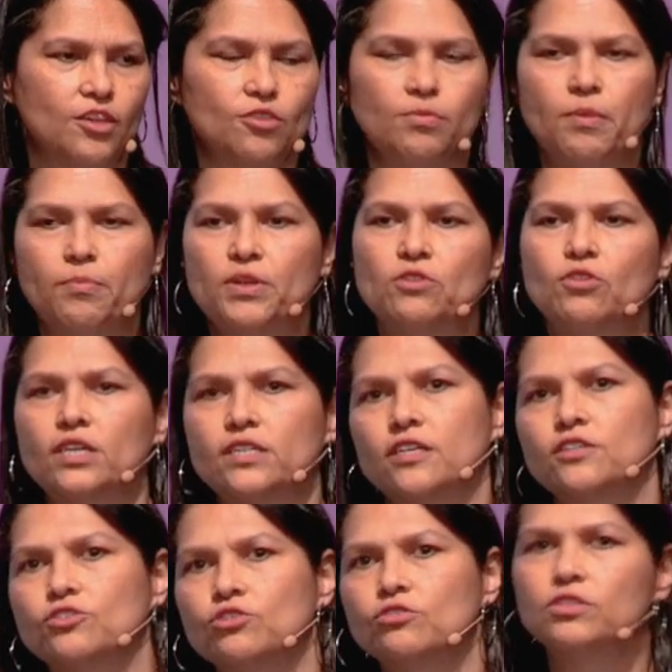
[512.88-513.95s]
Y yo me aprendo
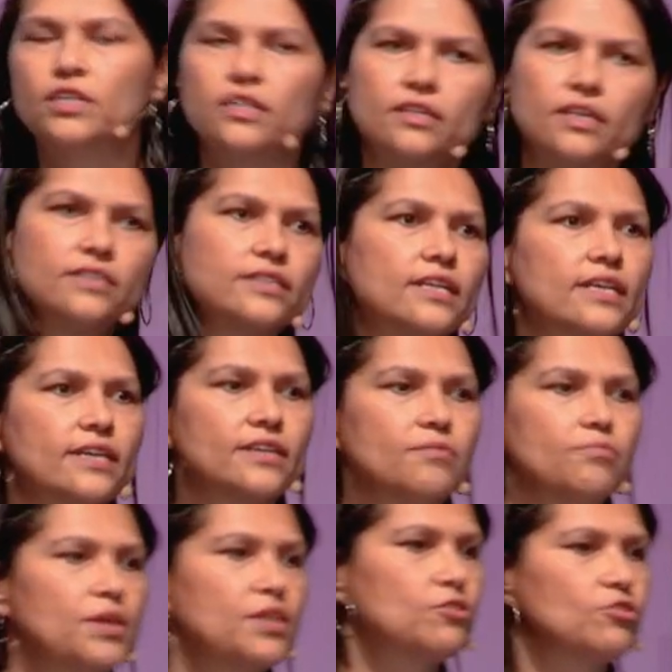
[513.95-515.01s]
las cancioncitas y las
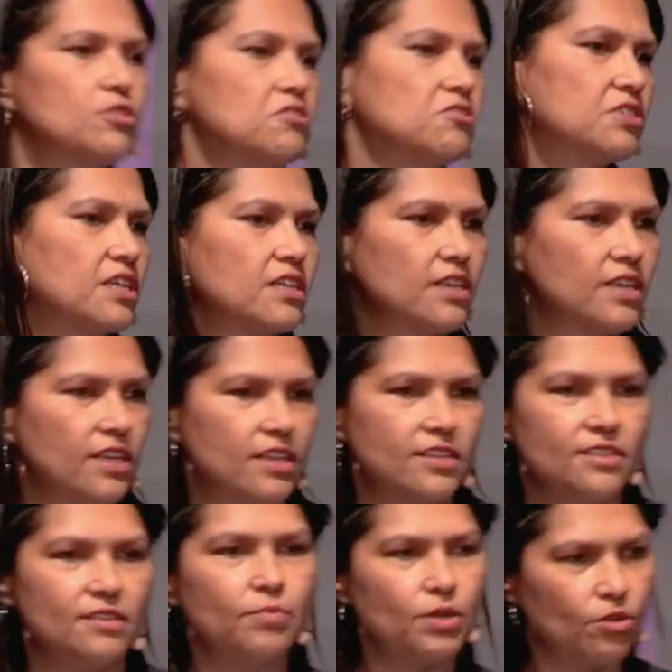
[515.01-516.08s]
repito y no sé ni qué
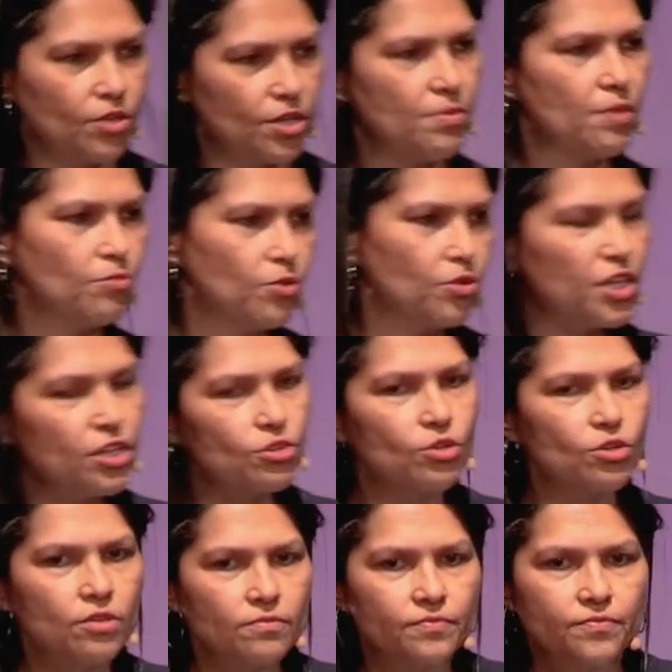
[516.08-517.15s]
dicen, pero riman
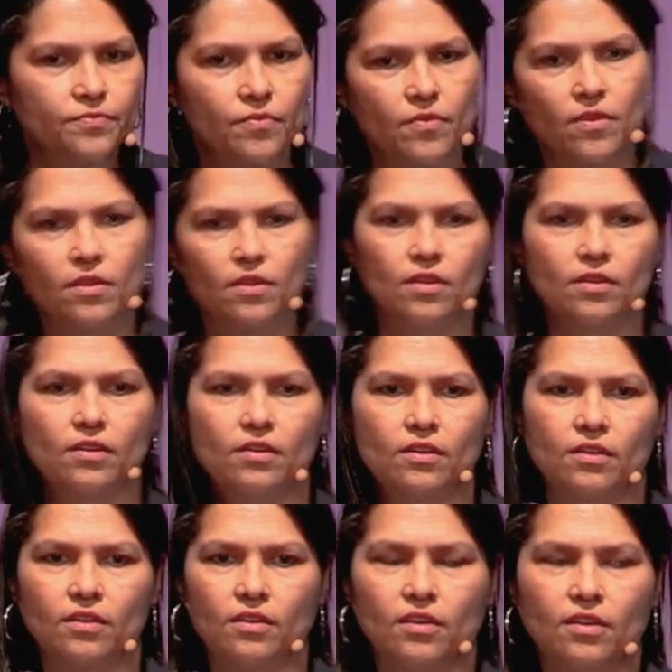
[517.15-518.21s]
bonito.
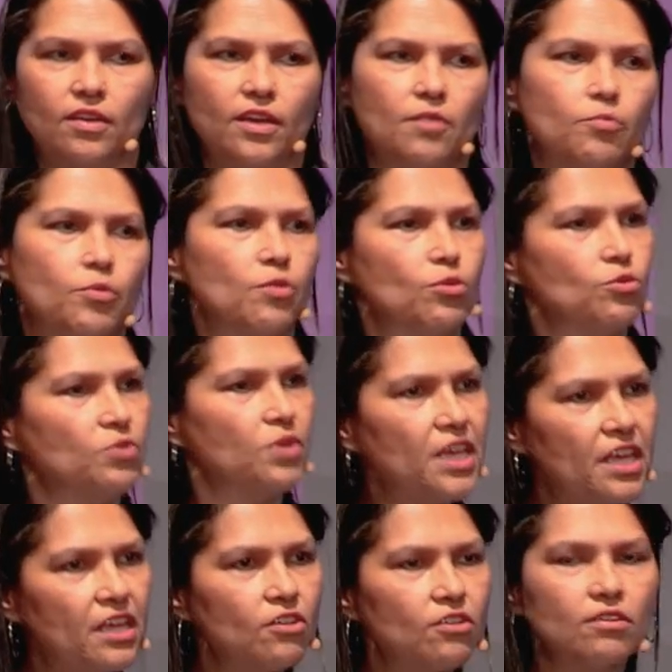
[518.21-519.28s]
Y que el pueblo
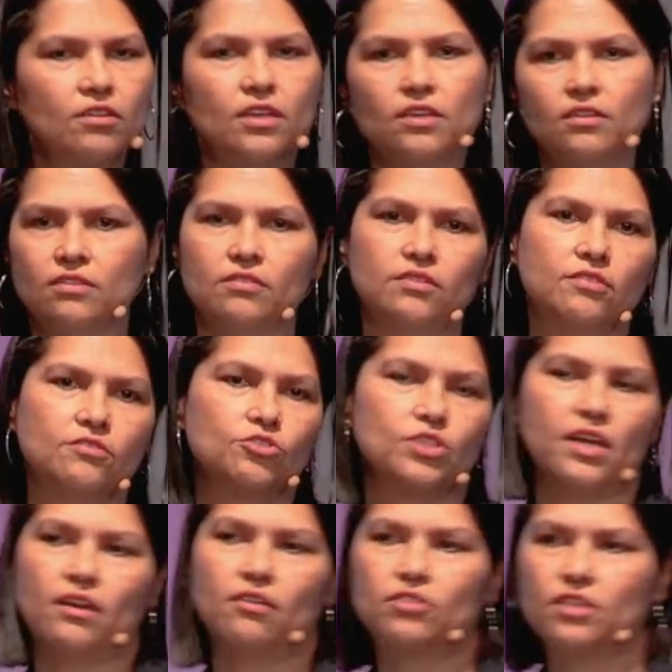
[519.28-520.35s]
unido y no
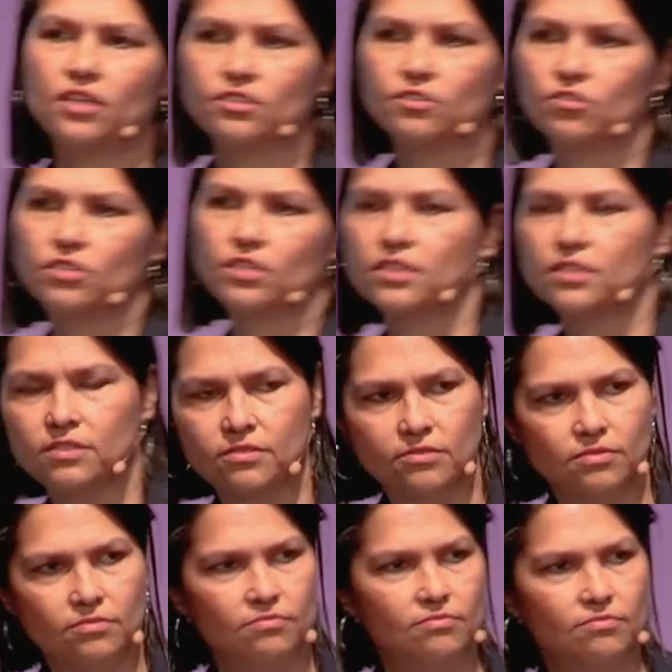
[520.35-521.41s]
sé, otras cosas